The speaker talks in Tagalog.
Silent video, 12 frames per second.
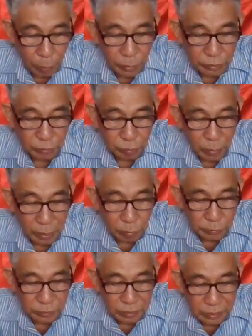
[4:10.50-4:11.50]
which we
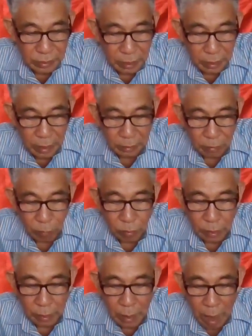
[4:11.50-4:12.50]
consider not
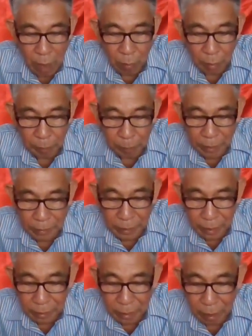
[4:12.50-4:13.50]
only our
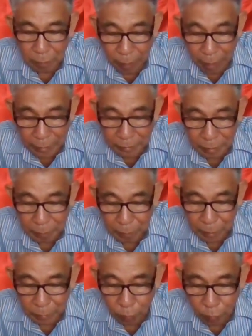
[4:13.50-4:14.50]
fraternal party,
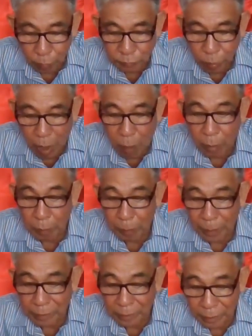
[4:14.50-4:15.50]
but also our
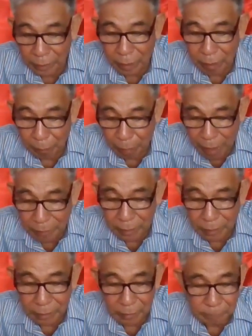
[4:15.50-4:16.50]
fraternal
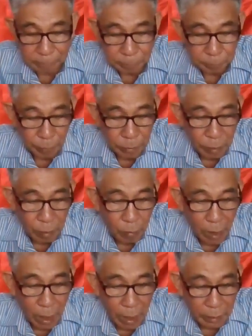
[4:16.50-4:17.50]
brother.
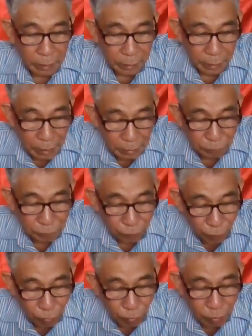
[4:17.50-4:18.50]
We are
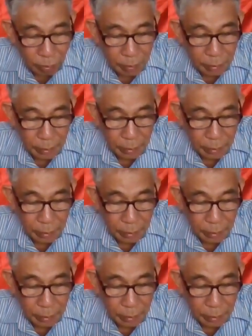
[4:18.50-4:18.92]
grateful